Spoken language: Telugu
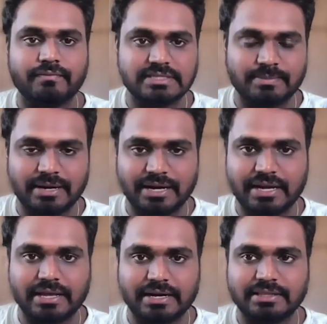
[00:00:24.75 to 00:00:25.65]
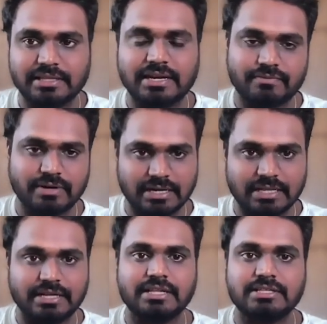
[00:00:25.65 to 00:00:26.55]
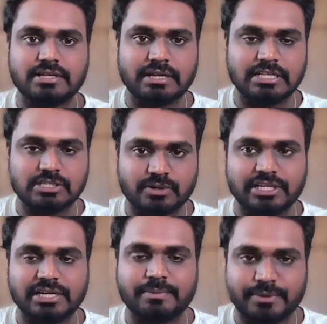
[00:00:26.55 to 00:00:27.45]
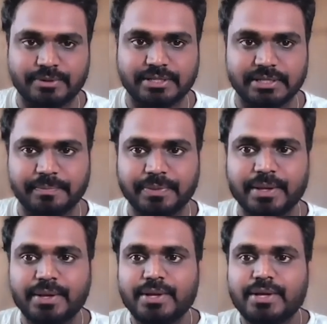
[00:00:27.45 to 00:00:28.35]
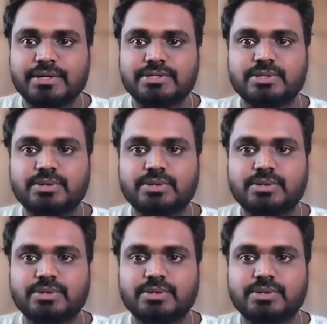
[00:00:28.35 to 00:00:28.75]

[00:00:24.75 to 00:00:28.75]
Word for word: విజిబిలిటీ అనేది డెఫినెట్లీ రీచ్ రీచ్ అవుట్ అయినప్పుడు ఉంటుంది సో